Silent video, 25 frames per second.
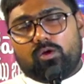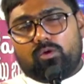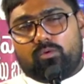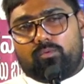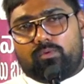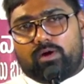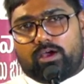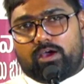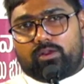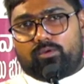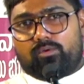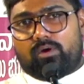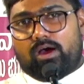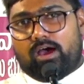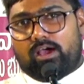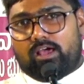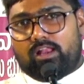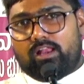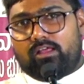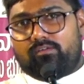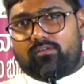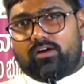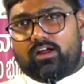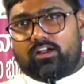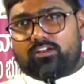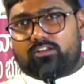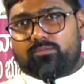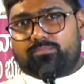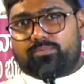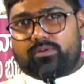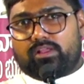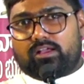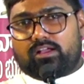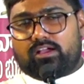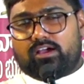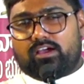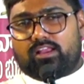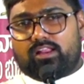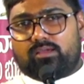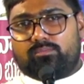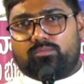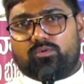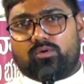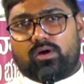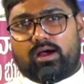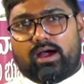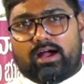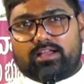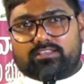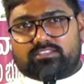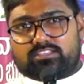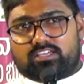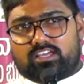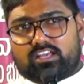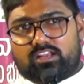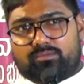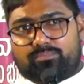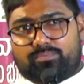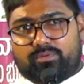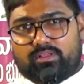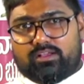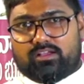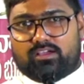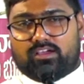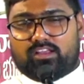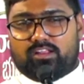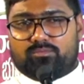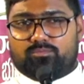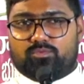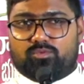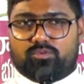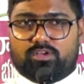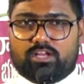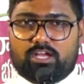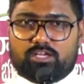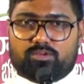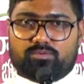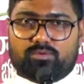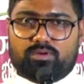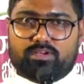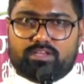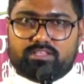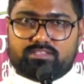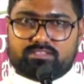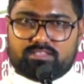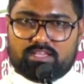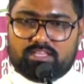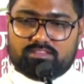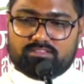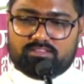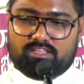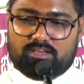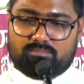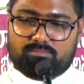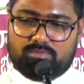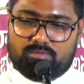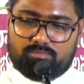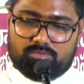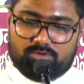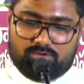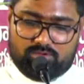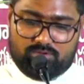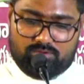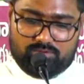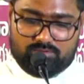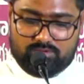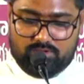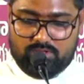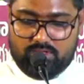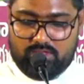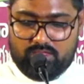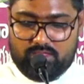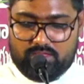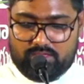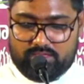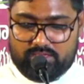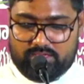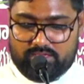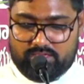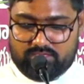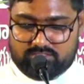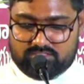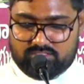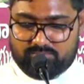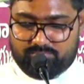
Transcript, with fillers: వారు అలవాటు ప్రకారము ఆచార ప్రకారం ఉన్నటువంటి సందర్భంలో యేసు